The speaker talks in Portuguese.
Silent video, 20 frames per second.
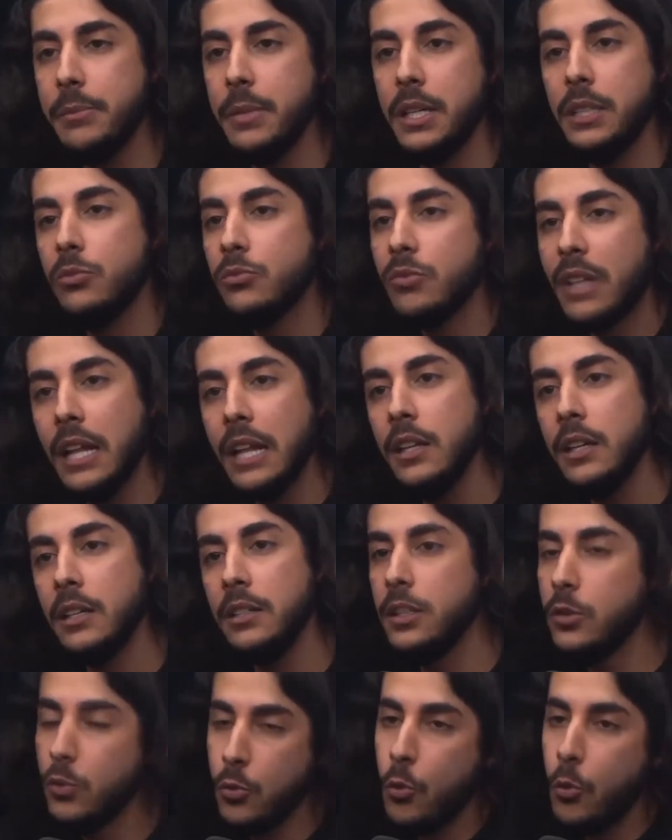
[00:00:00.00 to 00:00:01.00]
mano, não tá dando.
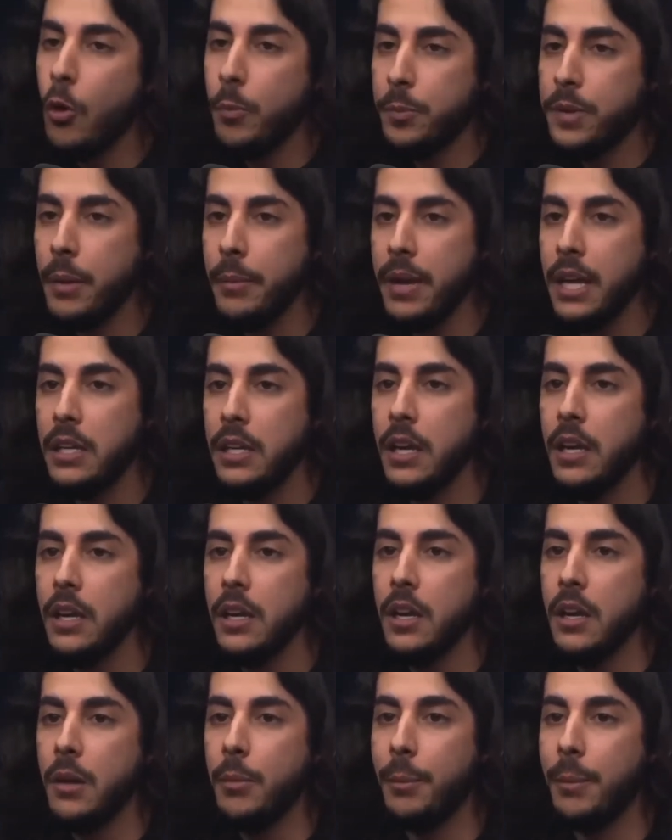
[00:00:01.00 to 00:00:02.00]
E do corpo também, né?
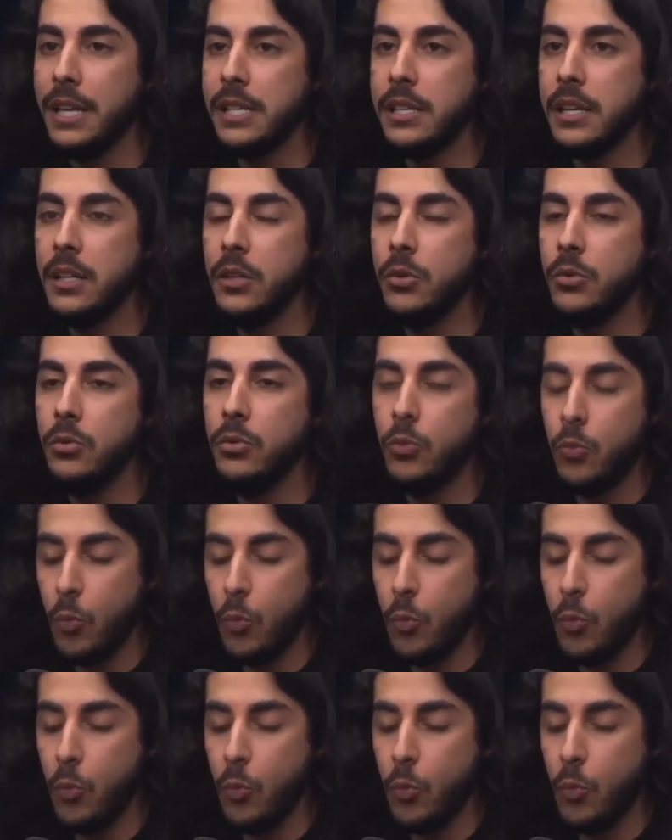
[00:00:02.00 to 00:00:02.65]
Mas aí o